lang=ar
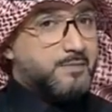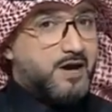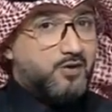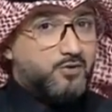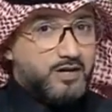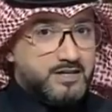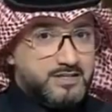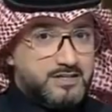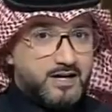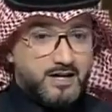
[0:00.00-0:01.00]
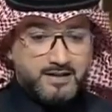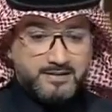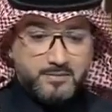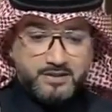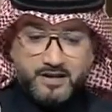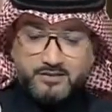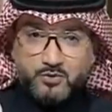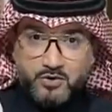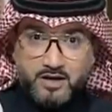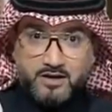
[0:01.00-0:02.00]
معه القصة التي بدأت
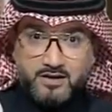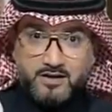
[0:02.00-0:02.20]
هنا